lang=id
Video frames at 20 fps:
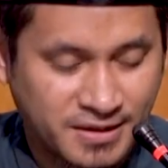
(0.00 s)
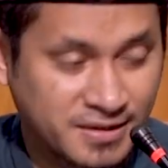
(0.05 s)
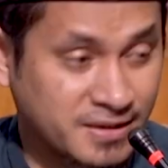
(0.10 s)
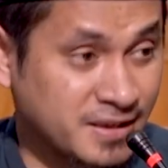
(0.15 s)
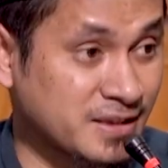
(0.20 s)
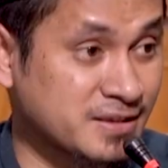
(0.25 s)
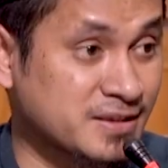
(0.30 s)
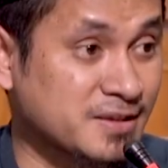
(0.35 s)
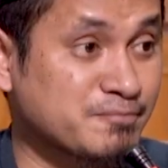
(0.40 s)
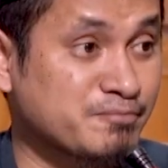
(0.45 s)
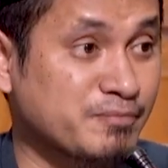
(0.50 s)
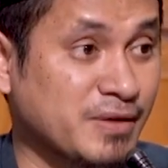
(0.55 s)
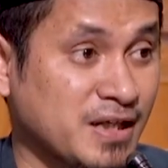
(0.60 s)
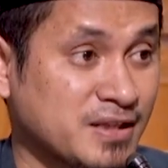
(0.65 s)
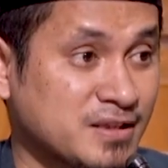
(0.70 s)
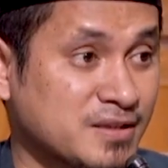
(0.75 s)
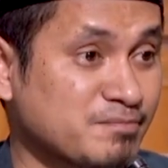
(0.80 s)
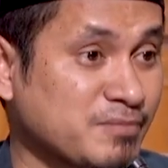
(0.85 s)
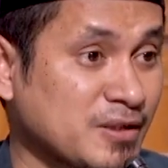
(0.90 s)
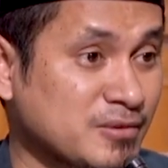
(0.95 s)
Dan
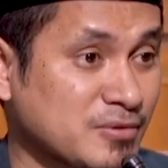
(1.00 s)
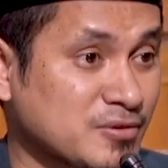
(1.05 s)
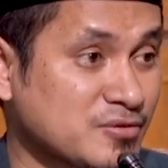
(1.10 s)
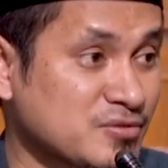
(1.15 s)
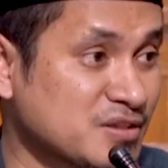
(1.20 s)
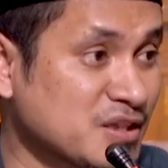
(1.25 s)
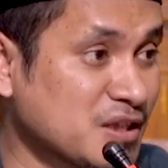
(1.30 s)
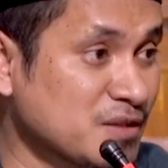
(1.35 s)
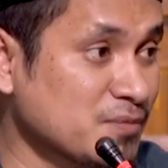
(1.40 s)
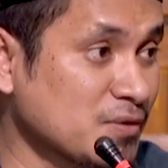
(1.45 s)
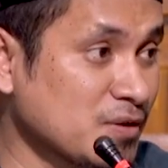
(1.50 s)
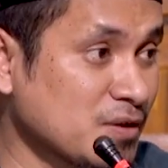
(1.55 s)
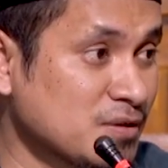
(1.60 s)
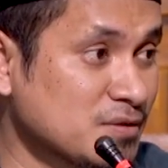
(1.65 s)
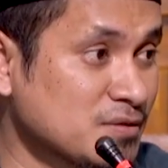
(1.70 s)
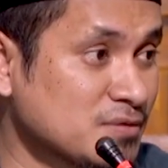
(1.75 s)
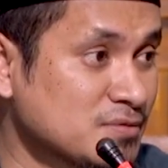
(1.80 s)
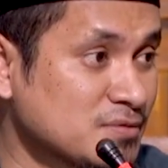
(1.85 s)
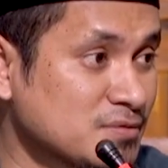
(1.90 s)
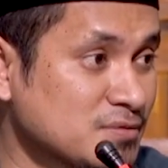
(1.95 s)
tempat, tempat maksudnya apa?
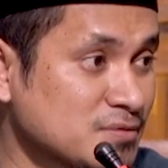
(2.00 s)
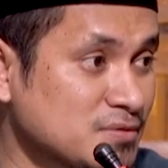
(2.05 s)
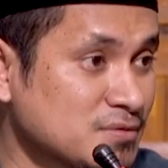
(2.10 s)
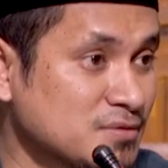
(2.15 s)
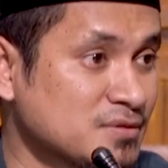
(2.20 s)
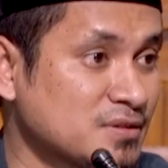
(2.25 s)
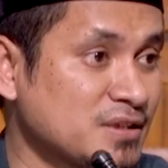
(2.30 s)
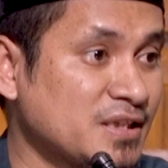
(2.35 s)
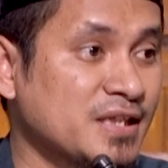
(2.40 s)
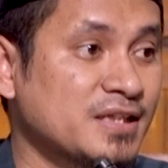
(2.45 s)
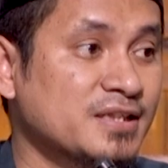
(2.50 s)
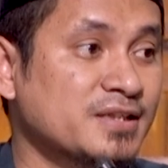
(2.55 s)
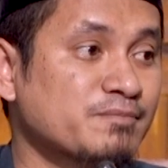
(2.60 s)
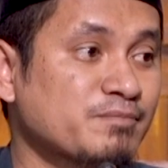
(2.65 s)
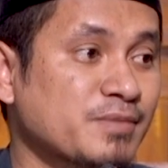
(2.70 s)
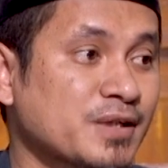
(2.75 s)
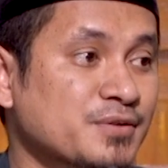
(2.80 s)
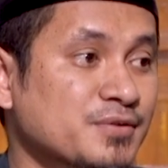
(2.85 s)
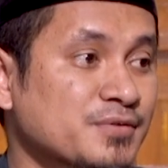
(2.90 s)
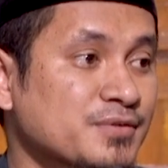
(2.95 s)
Ini
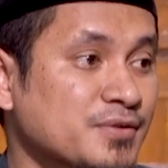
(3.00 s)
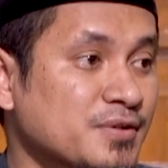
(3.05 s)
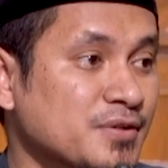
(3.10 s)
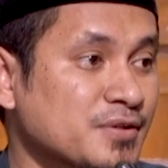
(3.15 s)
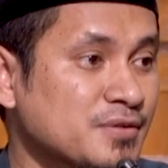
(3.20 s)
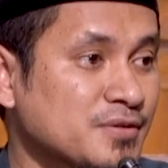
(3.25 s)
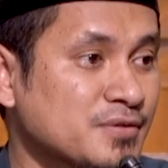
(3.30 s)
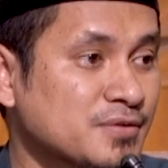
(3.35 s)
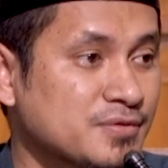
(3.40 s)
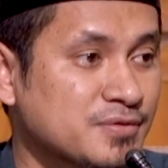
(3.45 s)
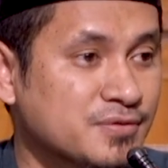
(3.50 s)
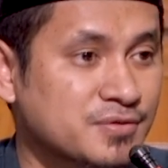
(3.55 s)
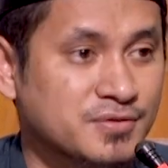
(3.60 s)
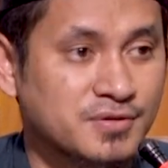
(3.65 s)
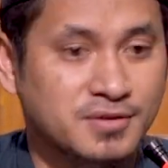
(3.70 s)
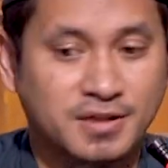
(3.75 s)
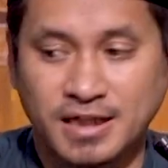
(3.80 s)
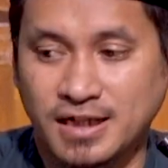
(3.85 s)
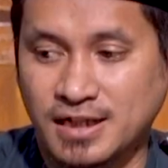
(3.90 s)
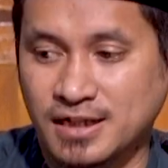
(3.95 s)
tempat untuk
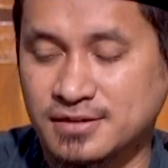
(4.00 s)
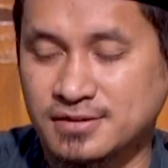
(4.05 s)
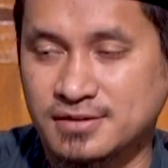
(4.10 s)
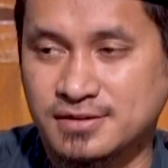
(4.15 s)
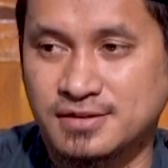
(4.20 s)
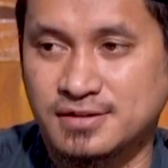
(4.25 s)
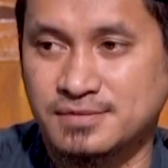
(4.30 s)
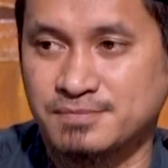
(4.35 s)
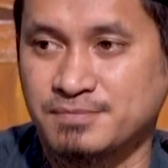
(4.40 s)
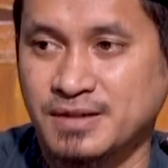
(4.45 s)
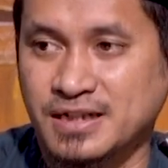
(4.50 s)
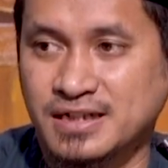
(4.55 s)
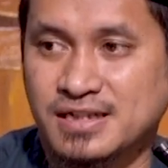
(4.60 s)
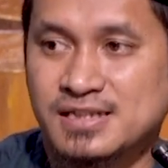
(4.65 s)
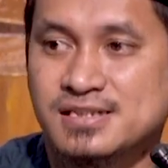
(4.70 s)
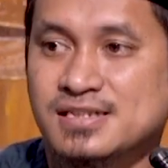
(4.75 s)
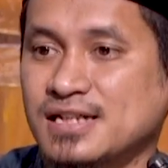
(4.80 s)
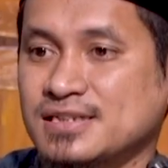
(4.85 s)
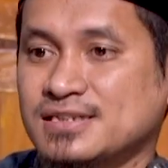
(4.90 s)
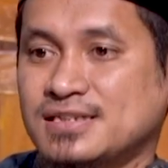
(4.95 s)
sholat,
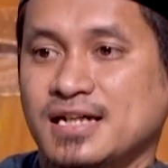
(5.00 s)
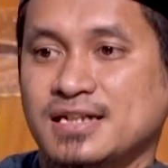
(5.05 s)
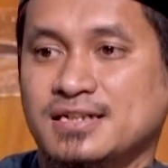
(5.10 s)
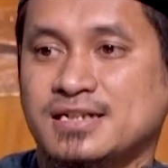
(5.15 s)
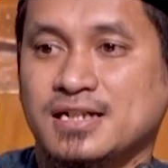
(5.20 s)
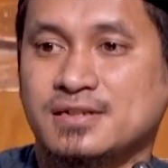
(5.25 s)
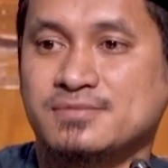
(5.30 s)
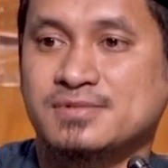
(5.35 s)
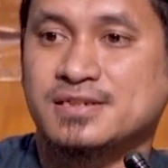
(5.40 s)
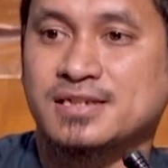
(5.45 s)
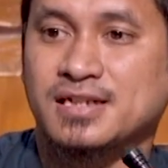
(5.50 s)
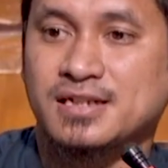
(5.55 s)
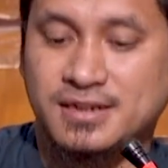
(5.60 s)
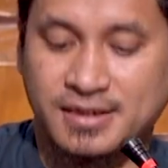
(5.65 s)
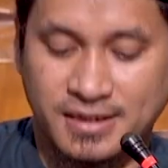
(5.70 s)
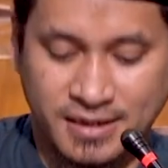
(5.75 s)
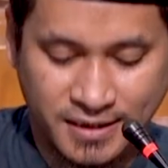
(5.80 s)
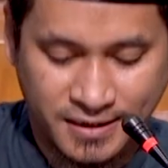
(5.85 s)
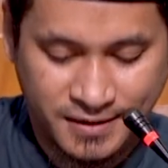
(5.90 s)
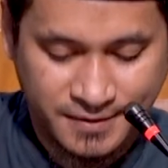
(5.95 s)
pakai sajadah
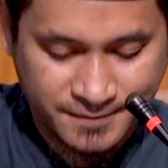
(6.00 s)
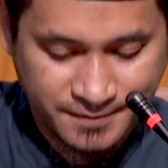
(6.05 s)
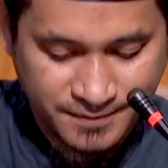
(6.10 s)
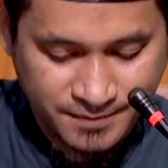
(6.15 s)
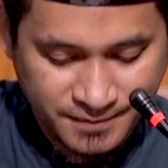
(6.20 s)
misalnya.